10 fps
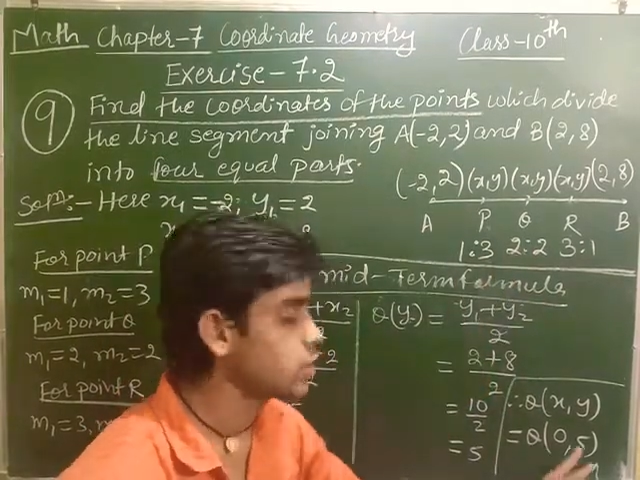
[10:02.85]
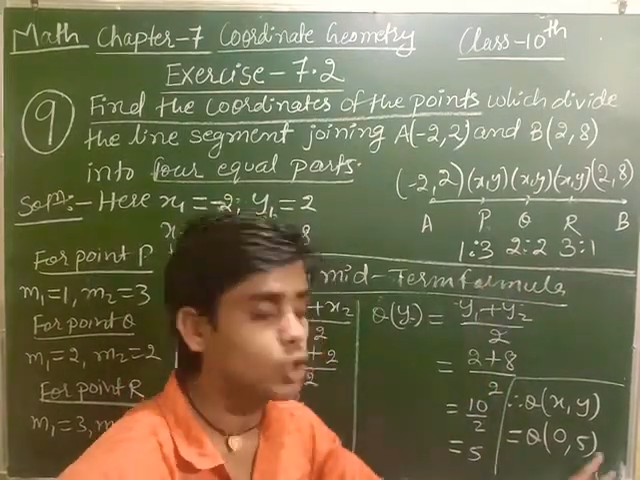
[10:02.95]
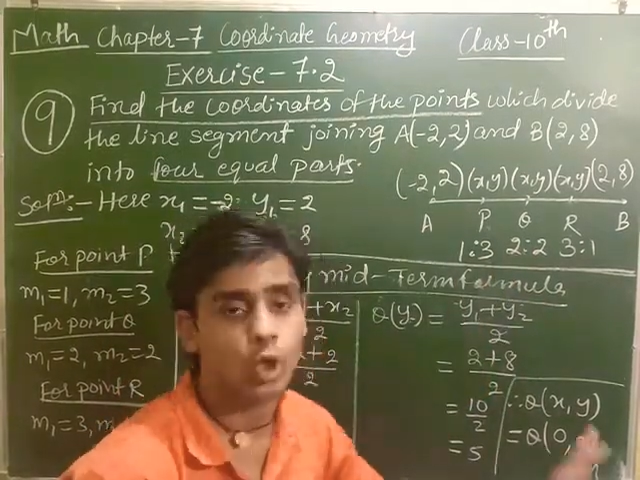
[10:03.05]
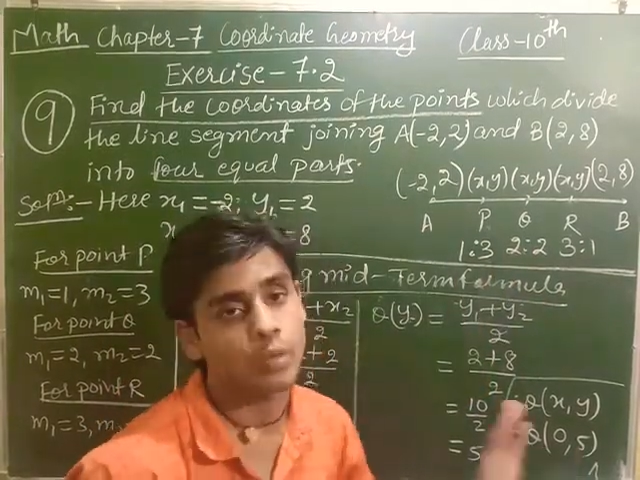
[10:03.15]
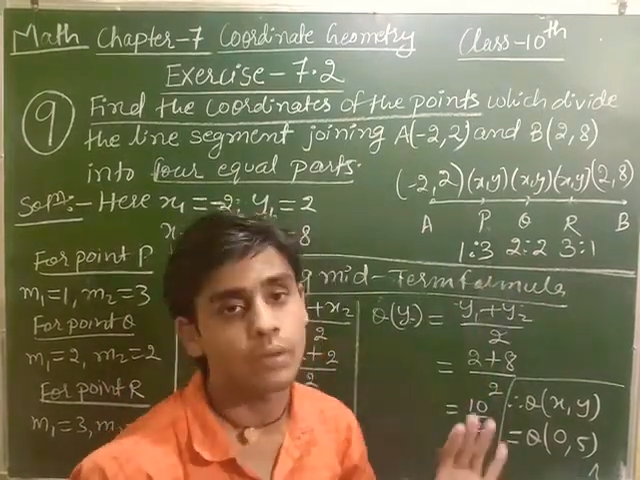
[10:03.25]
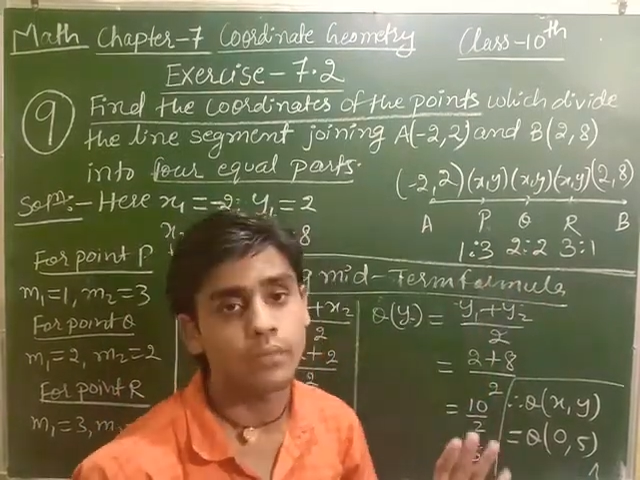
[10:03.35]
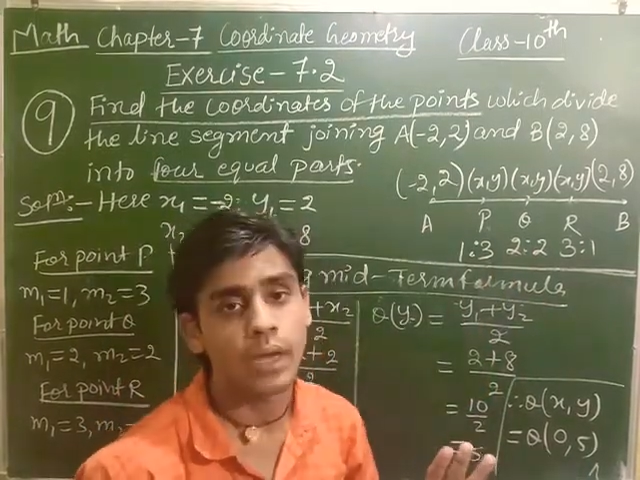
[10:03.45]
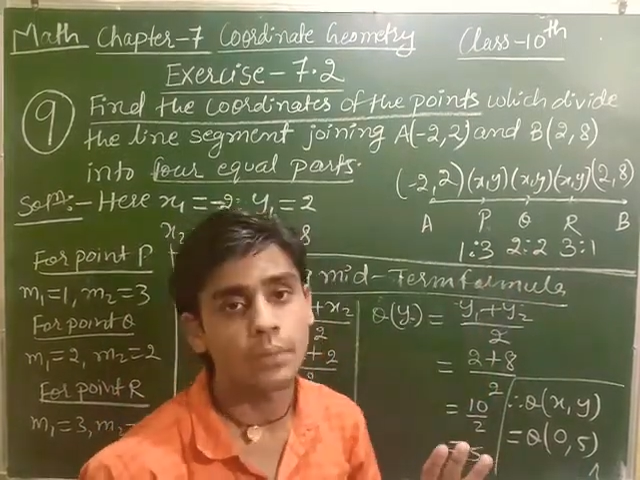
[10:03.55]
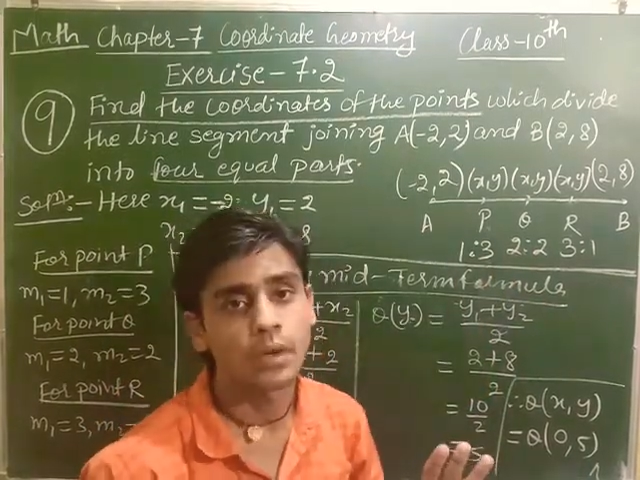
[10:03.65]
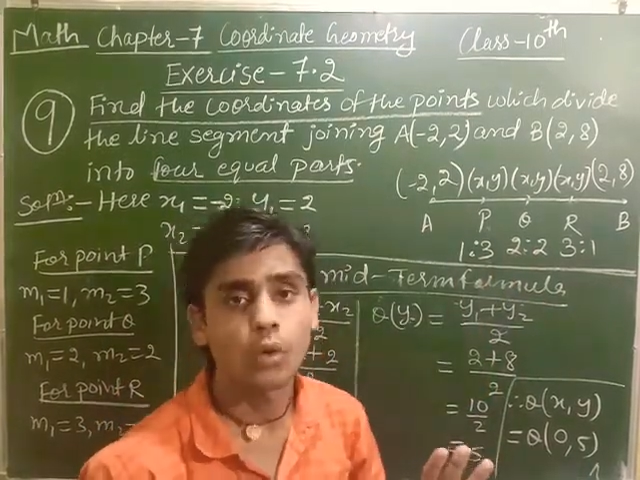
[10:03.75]
जीरो
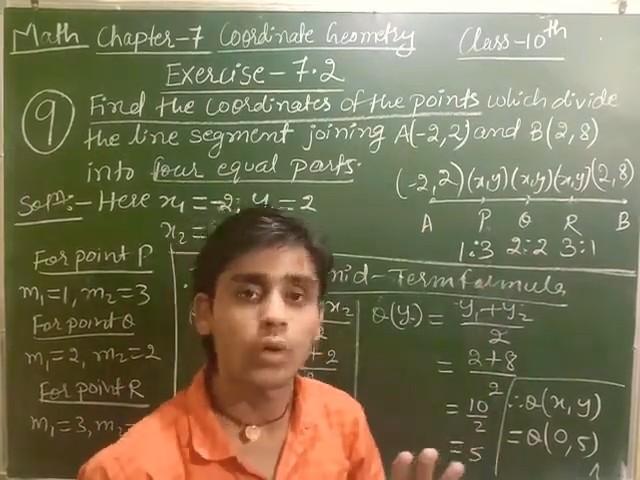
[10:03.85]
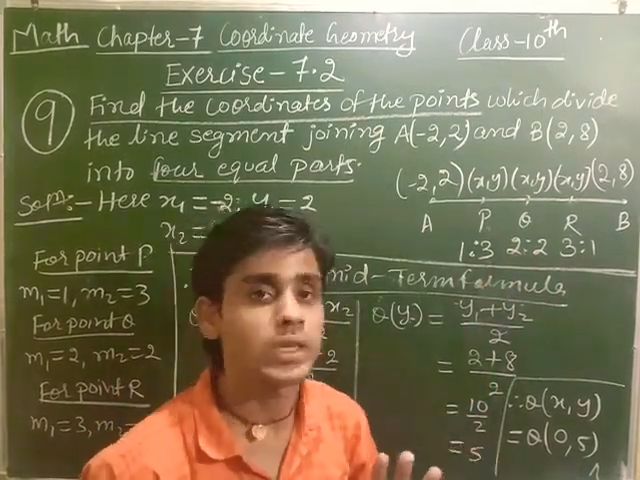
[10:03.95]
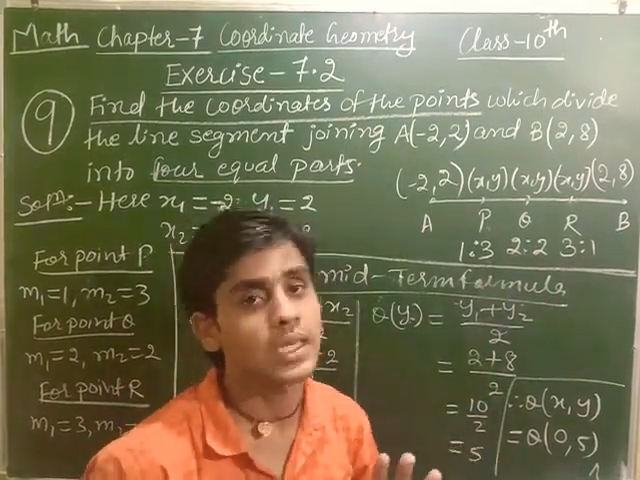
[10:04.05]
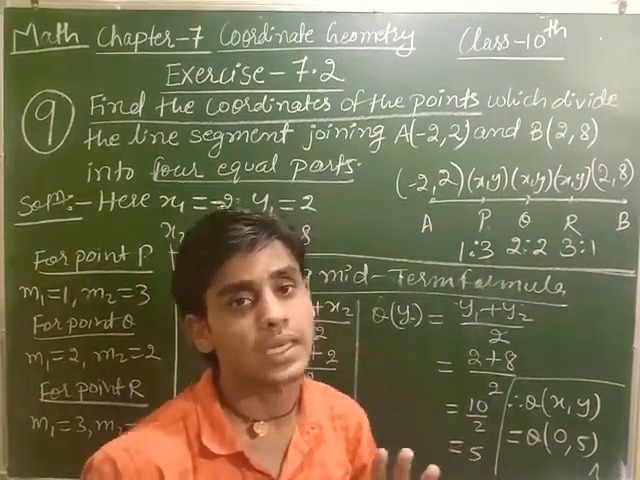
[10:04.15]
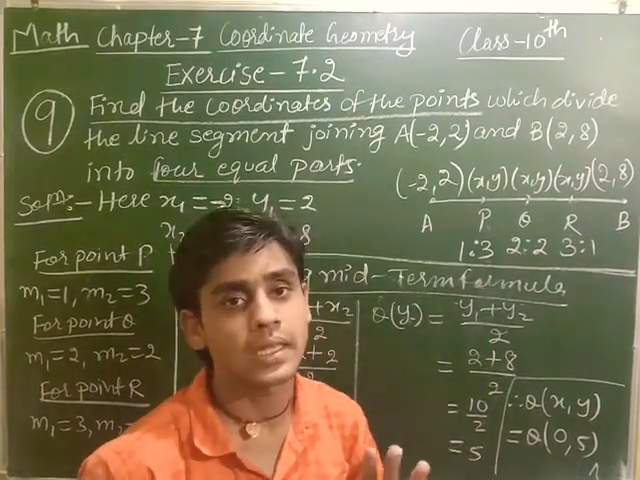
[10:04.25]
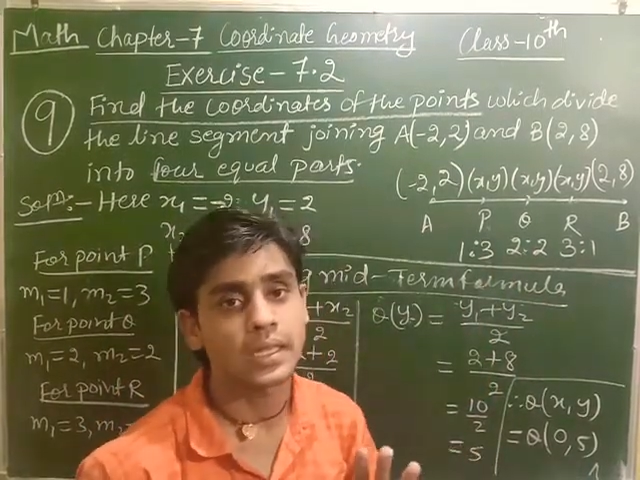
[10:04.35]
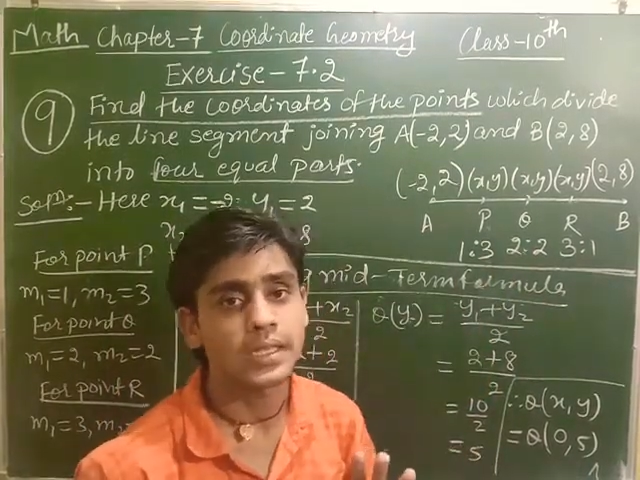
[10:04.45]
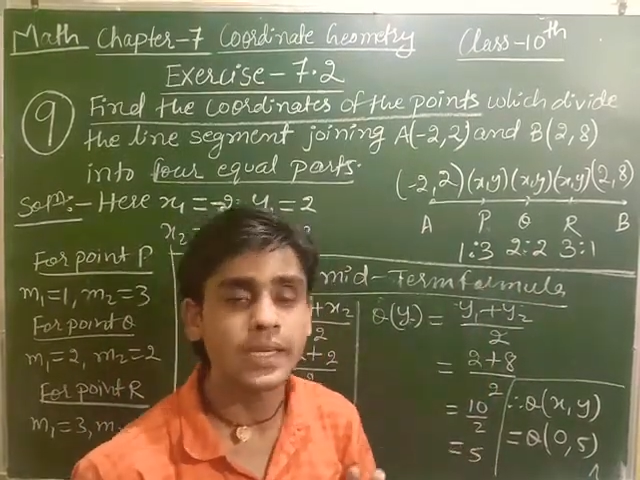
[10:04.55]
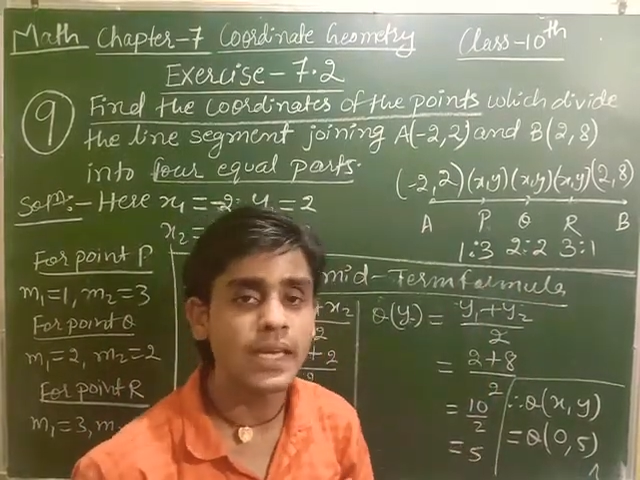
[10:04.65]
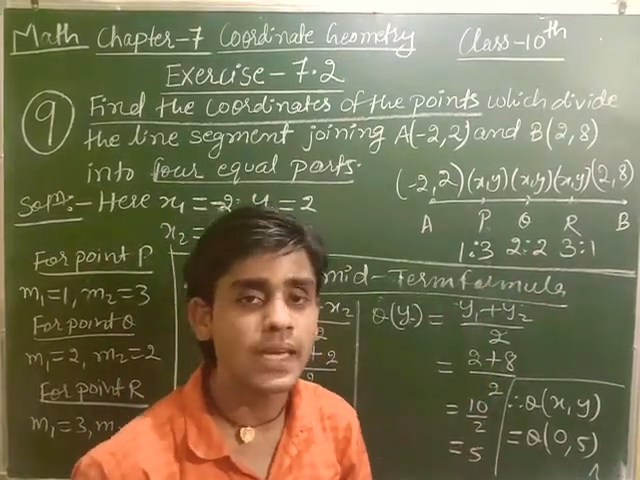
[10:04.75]
कोई दिक्कत नहीं
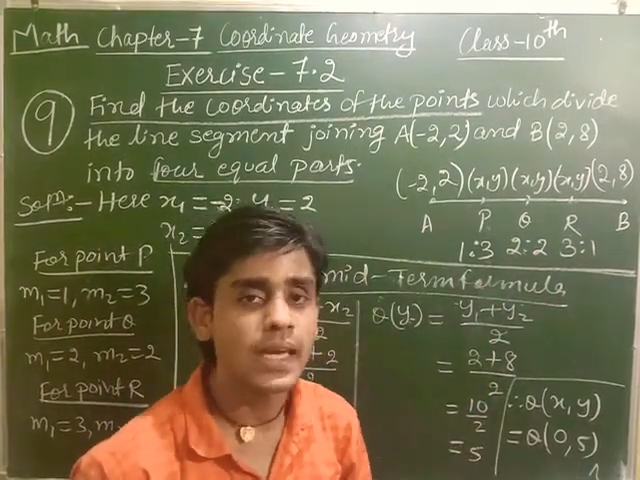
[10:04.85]
ठीक है